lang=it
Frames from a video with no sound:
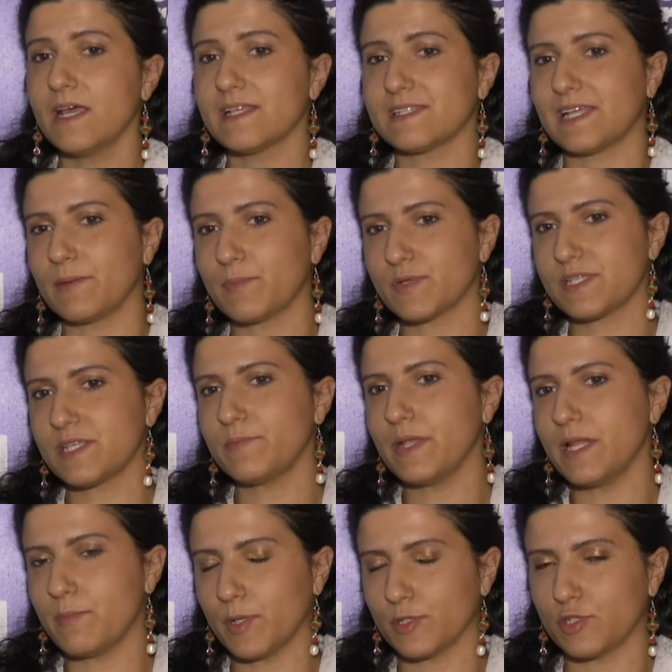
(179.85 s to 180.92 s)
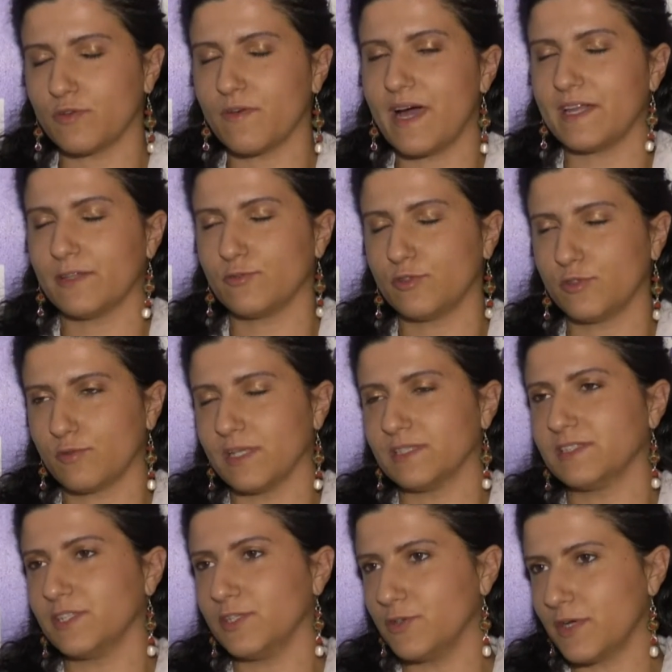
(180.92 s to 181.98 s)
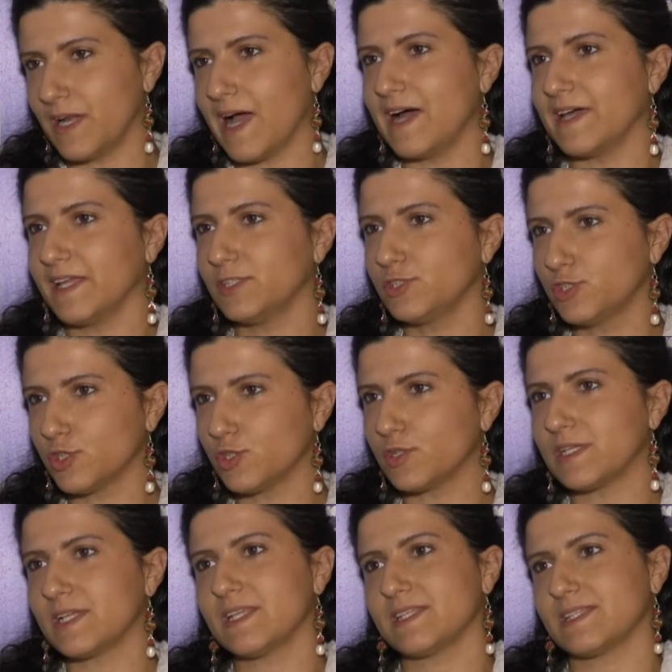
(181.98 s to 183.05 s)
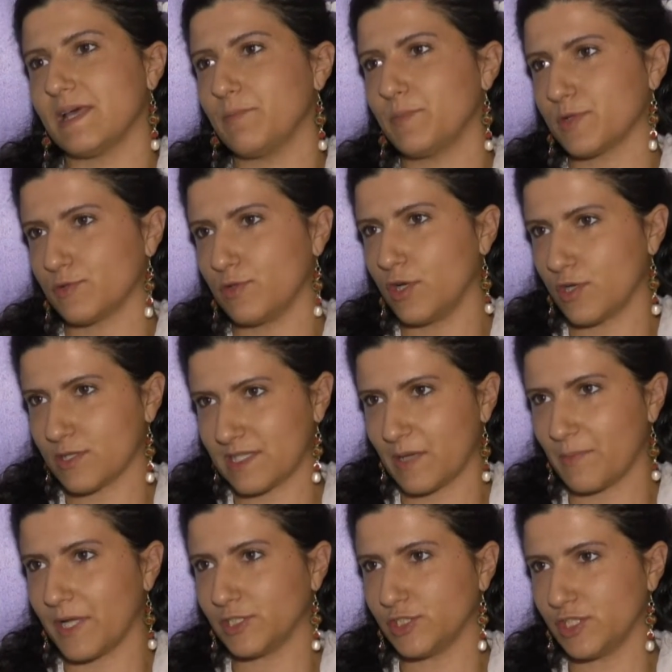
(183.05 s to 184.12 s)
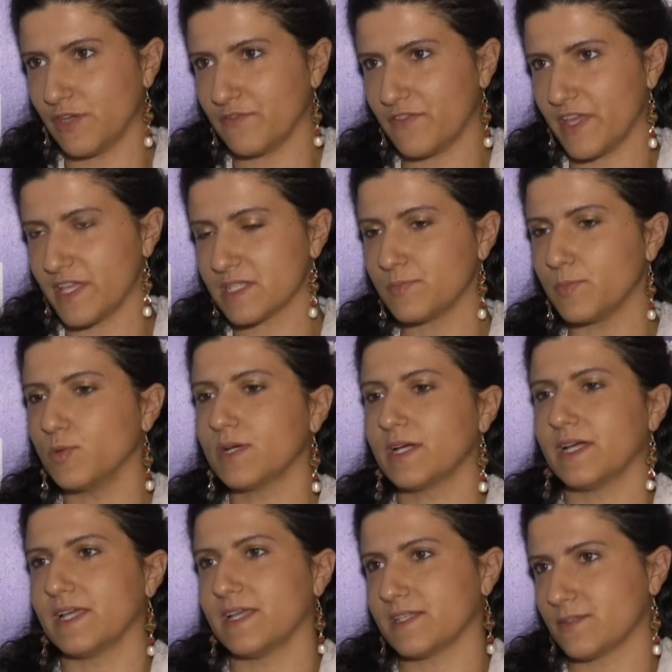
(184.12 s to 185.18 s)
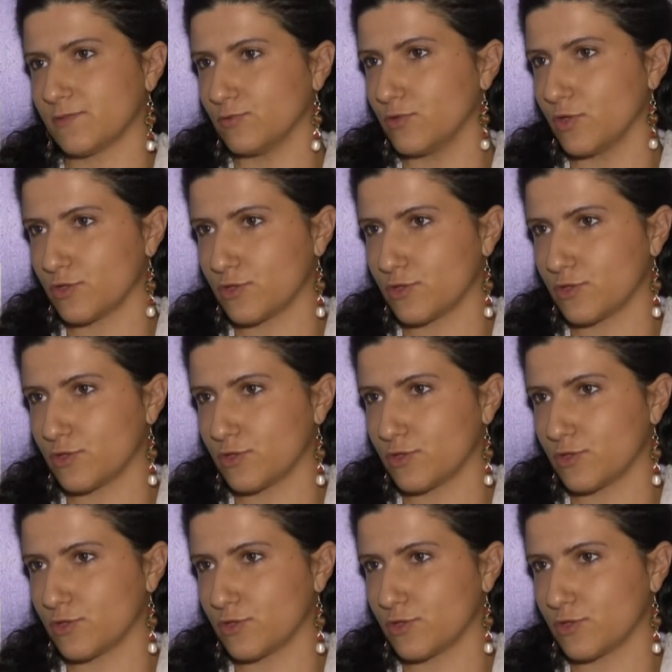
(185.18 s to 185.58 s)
Sarà possibile poi trovare tutti quanti gli orari e i giorni sempre sulla nostra pagina Facebook e sul